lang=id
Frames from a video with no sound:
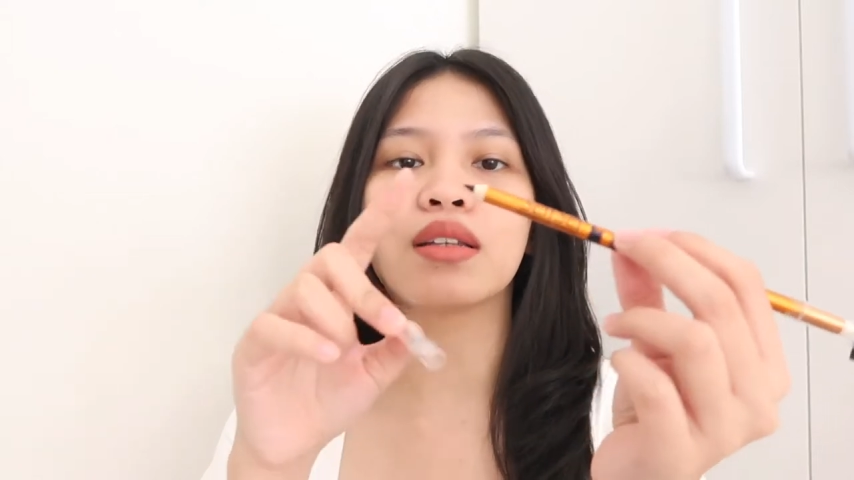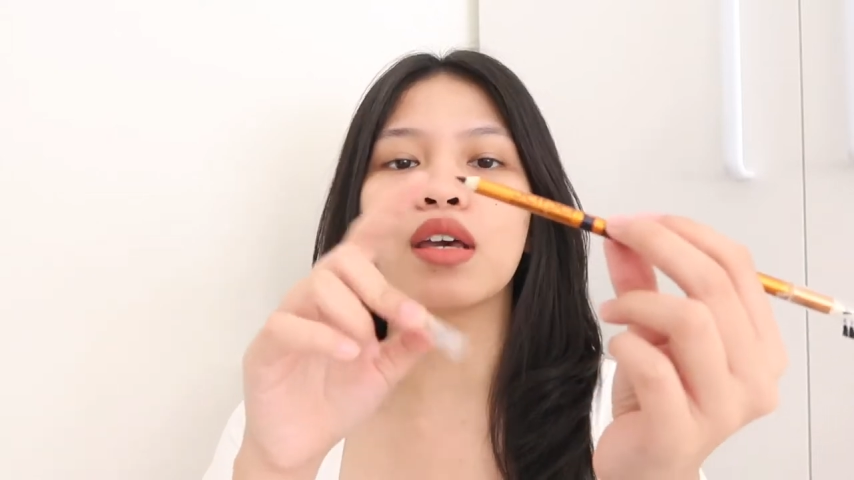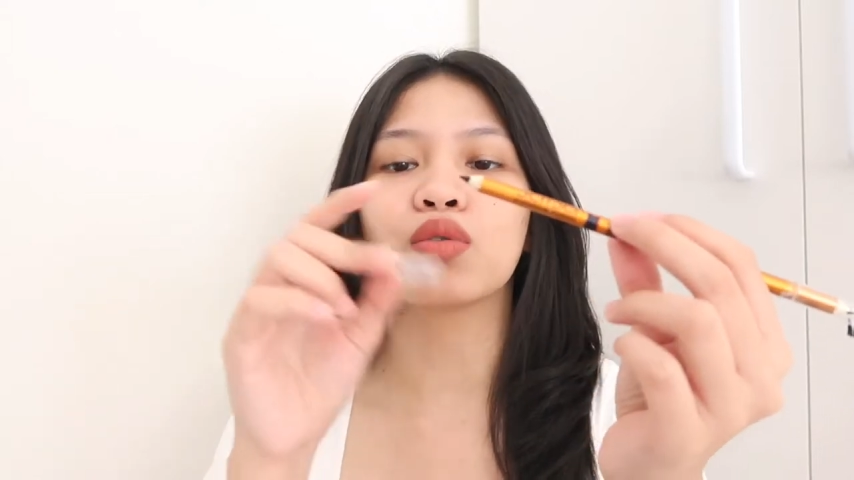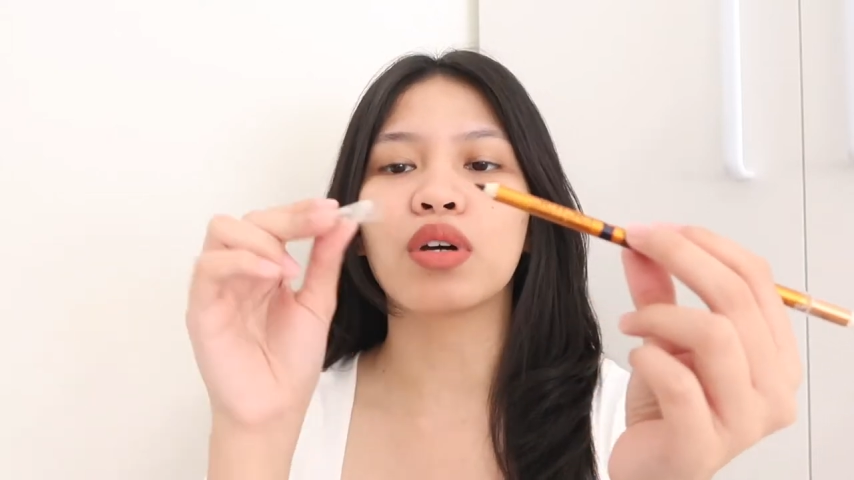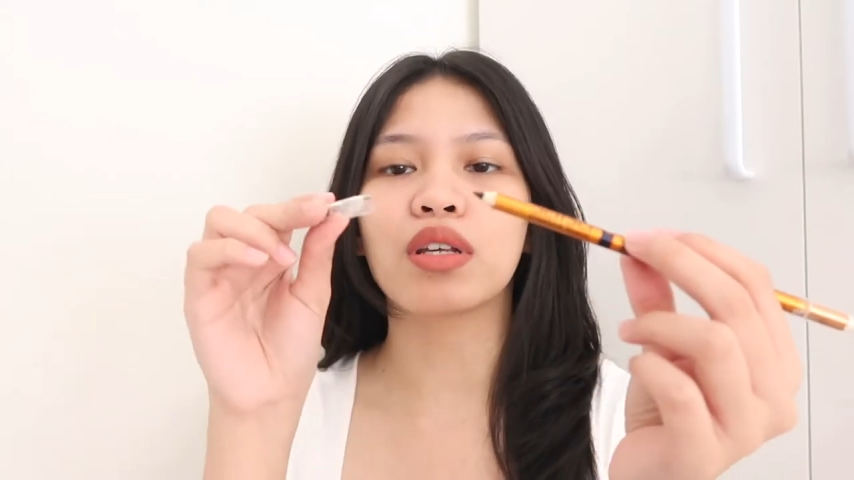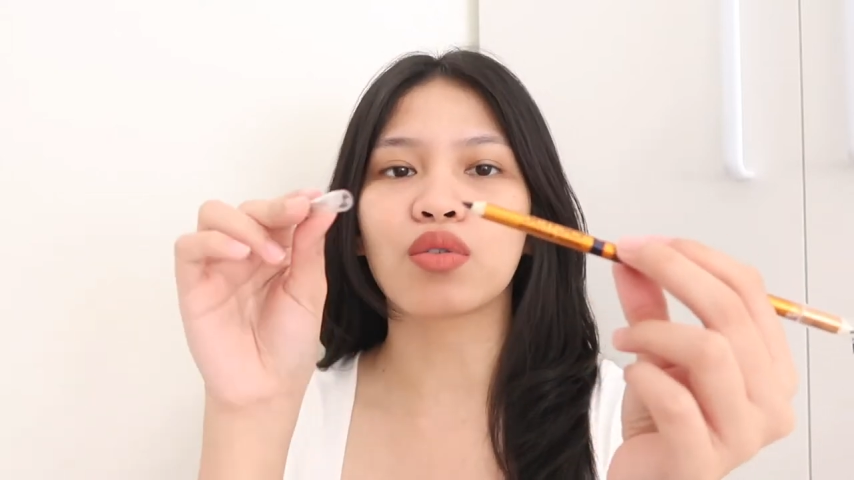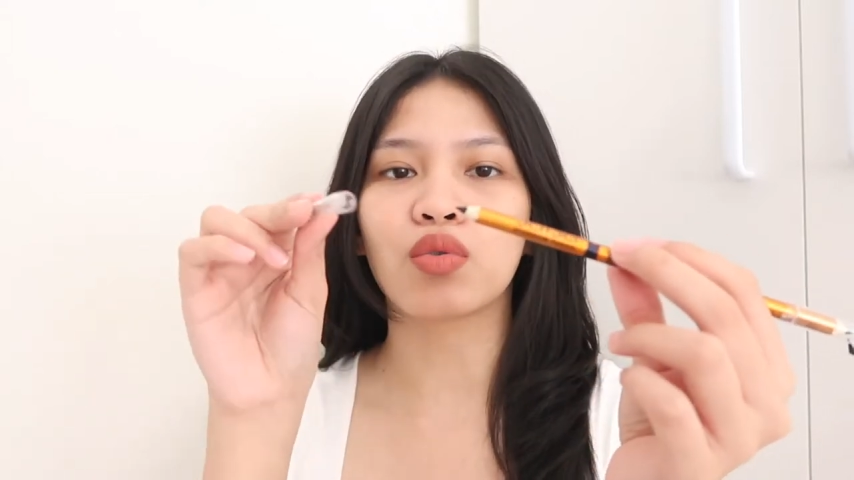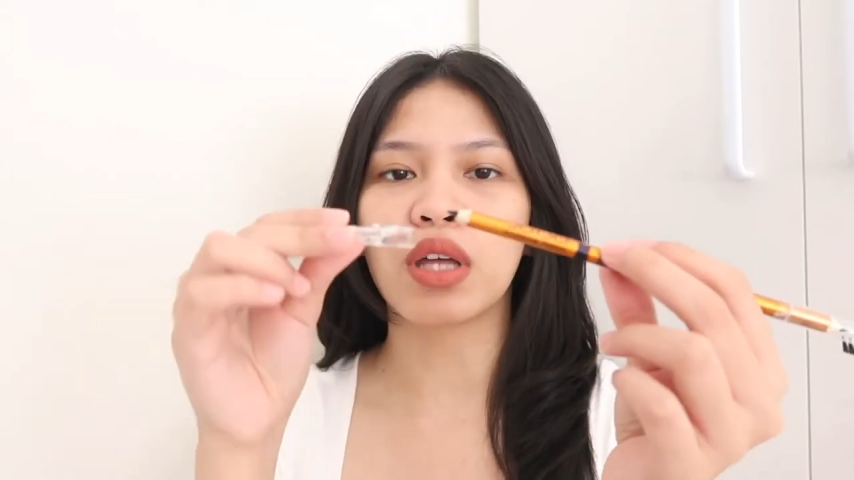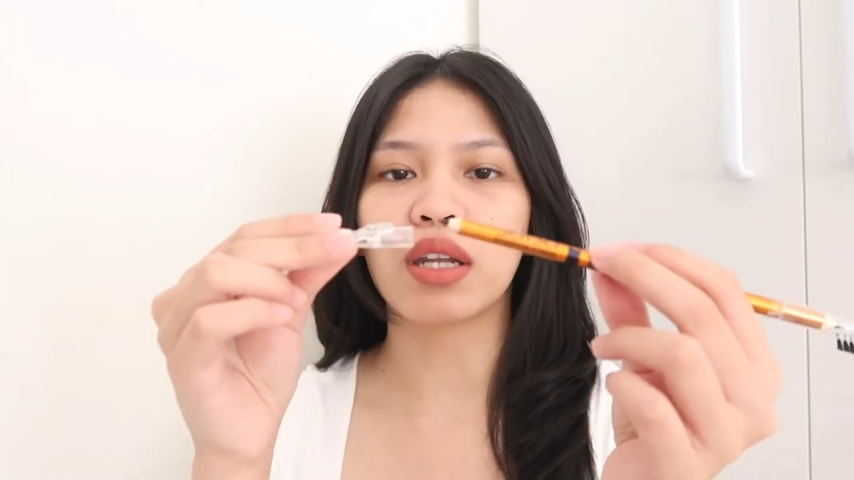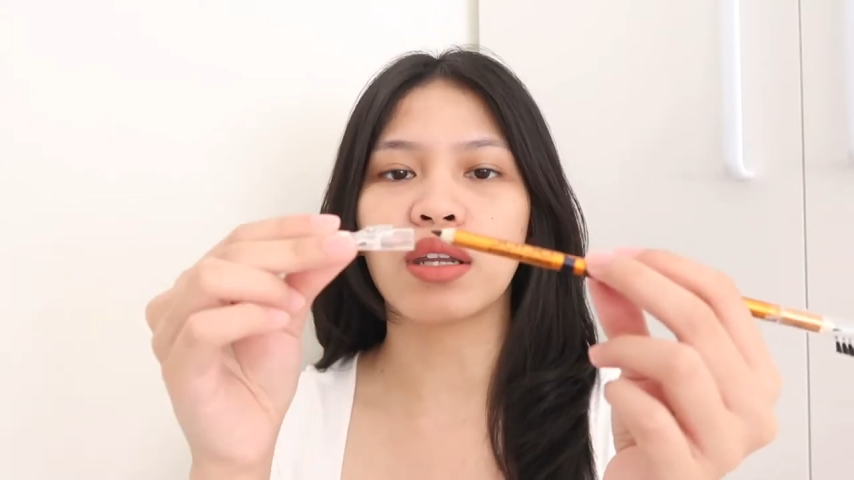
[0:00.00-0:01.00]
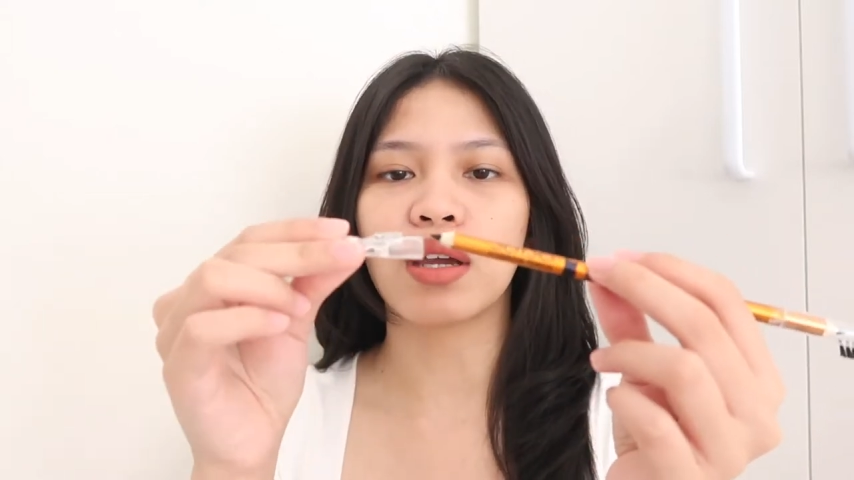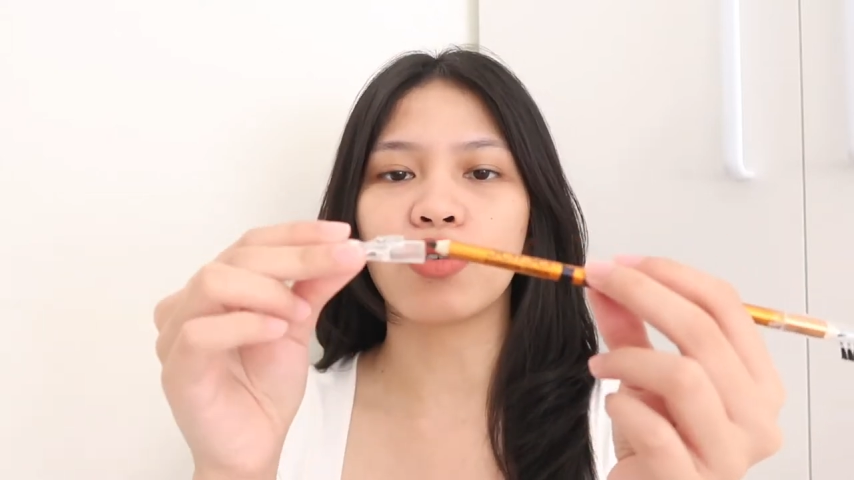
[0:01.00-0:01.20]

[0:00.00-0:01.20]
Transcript: dia tuh ada serutannya